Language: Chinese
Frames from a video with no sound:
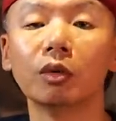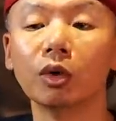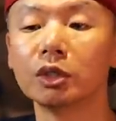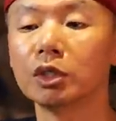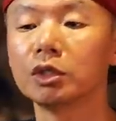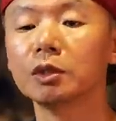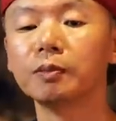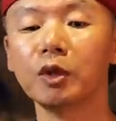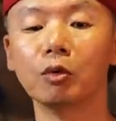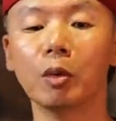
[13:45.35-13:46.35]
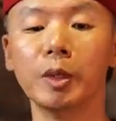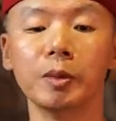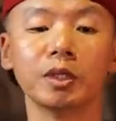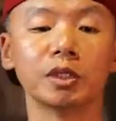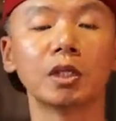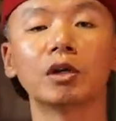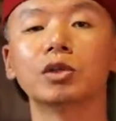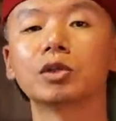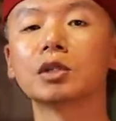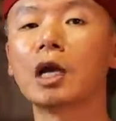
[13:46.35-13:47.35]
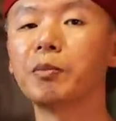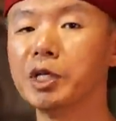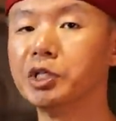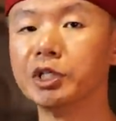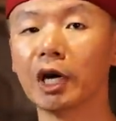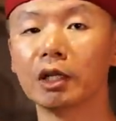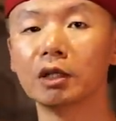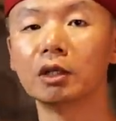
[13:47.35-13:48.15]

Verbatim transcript: 或者是我明明知道你就是来比价，